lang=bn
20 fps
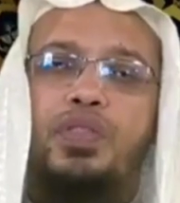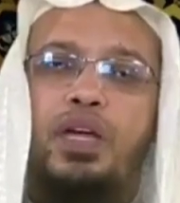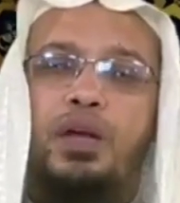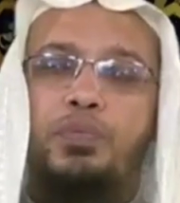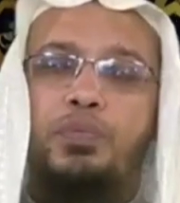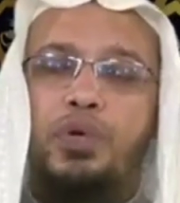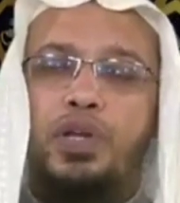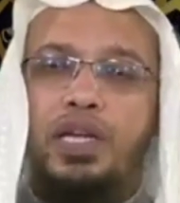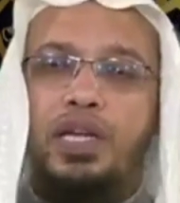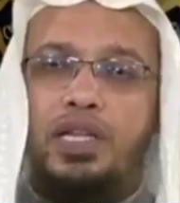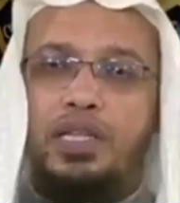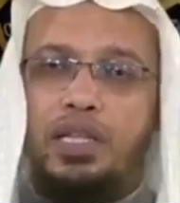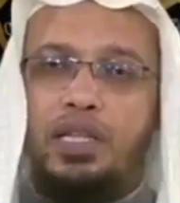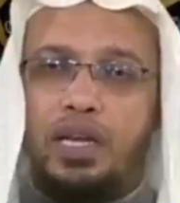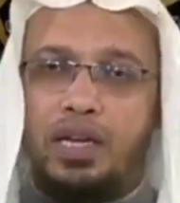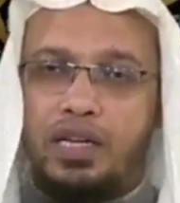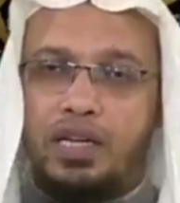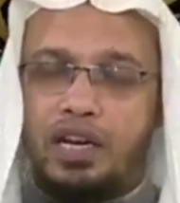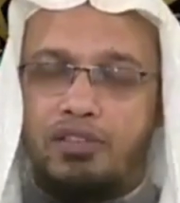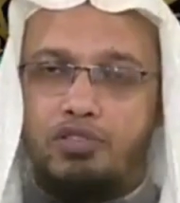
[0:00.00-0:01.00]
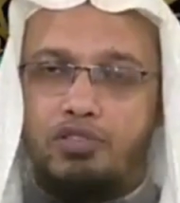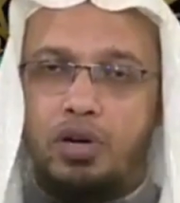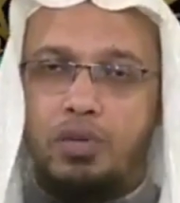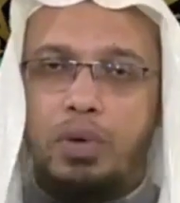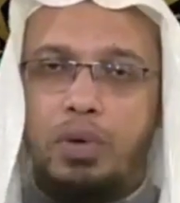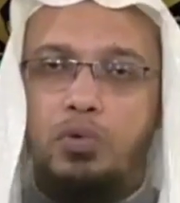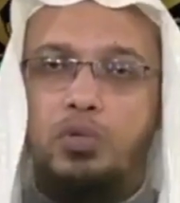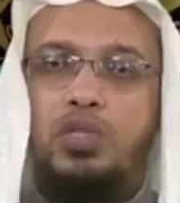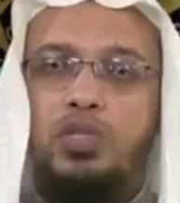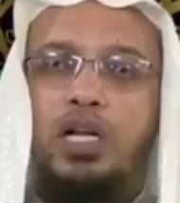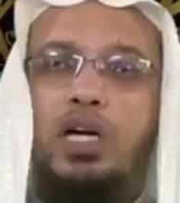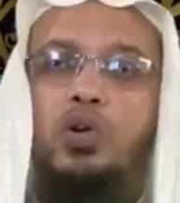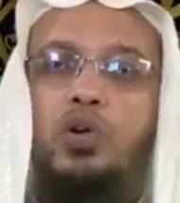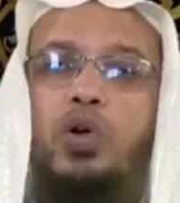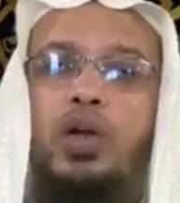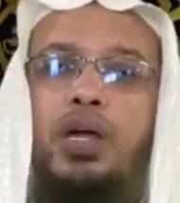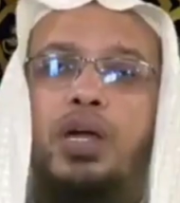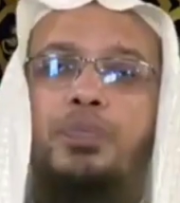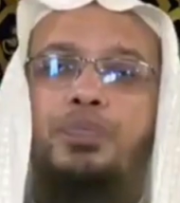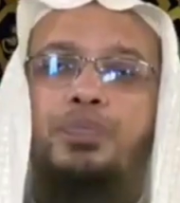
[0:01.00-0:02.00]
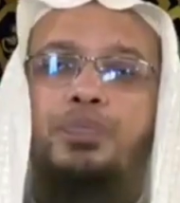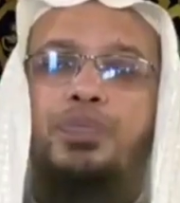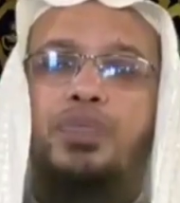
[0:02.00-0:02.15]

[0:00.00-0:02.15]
তারপরে তার কাফনের ব্যবস্থা করা